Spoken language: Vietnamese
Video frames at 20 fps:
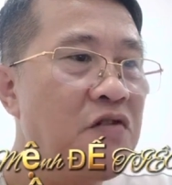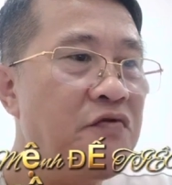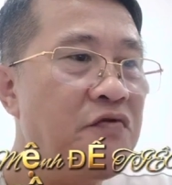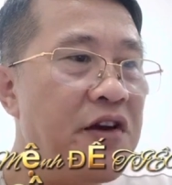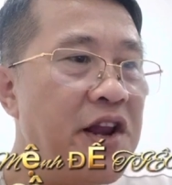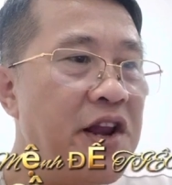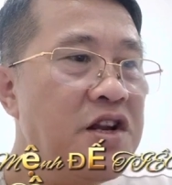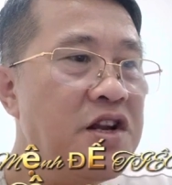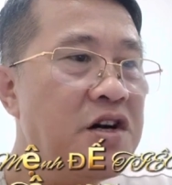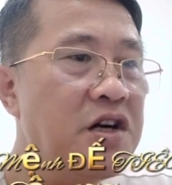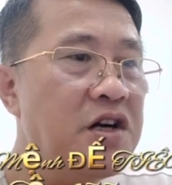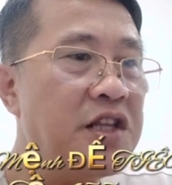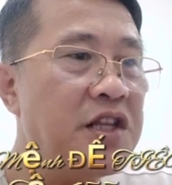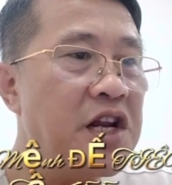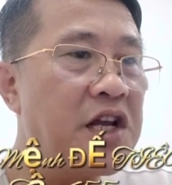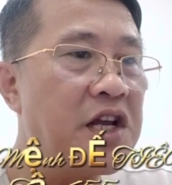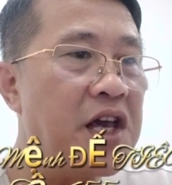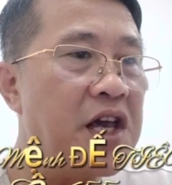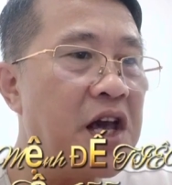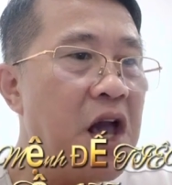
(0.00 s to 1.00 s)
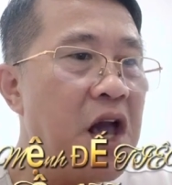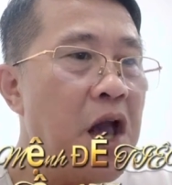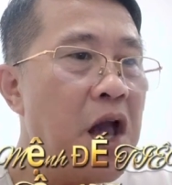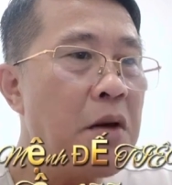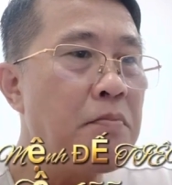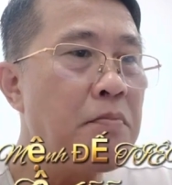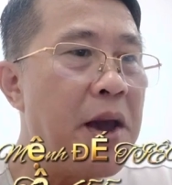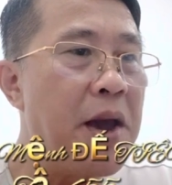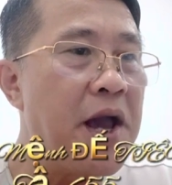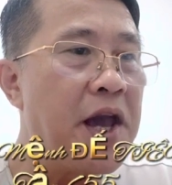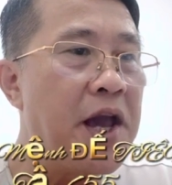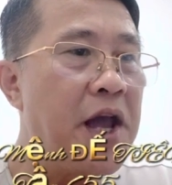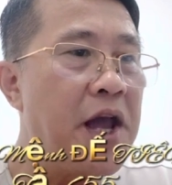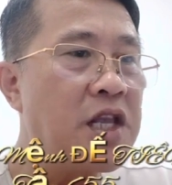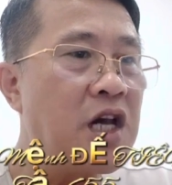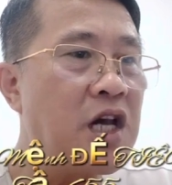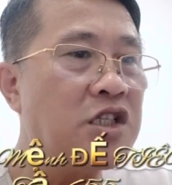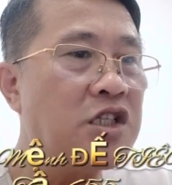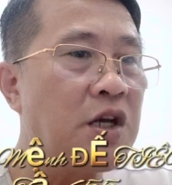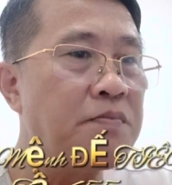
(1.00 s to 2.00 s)
Phiến hư thiên kia bị nghiền
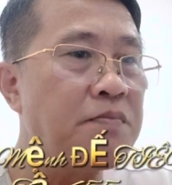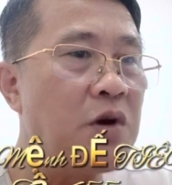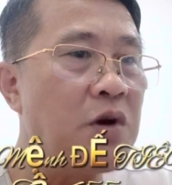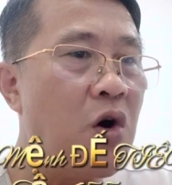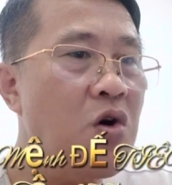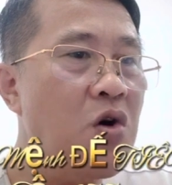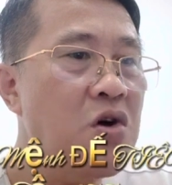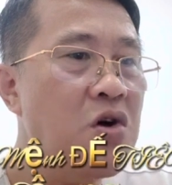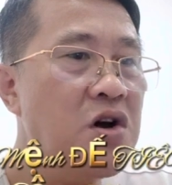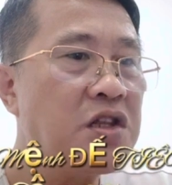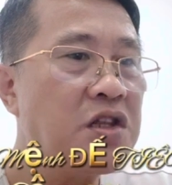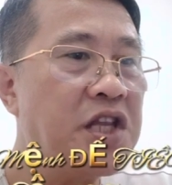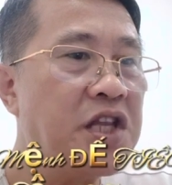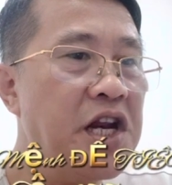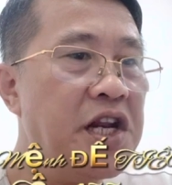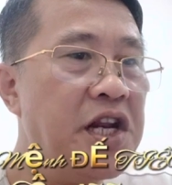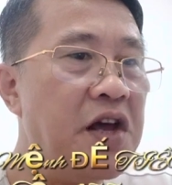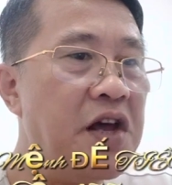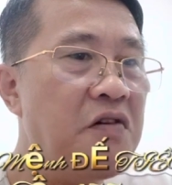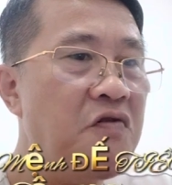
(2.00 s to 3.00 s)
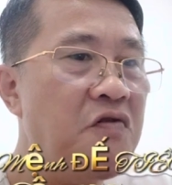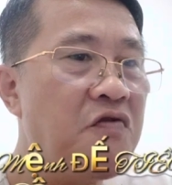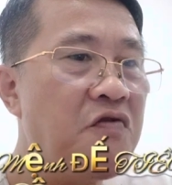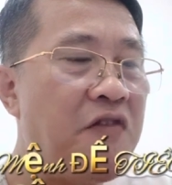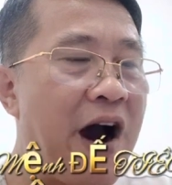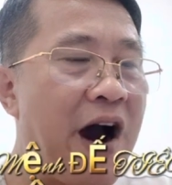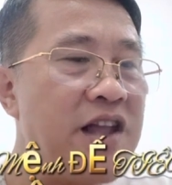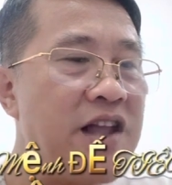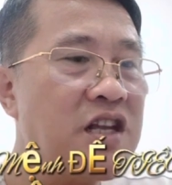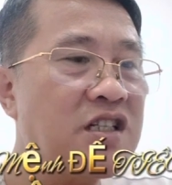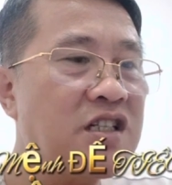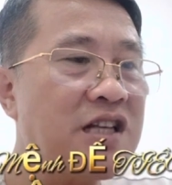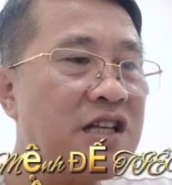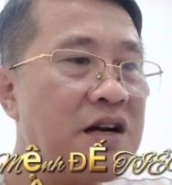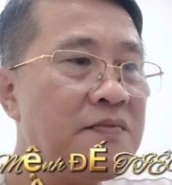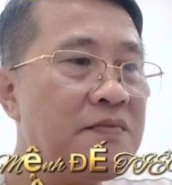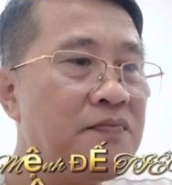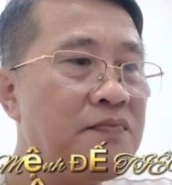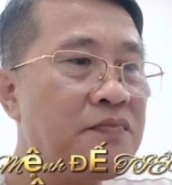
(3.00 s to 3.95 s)
cho sụp đổ, thiên địa phải thất sắc.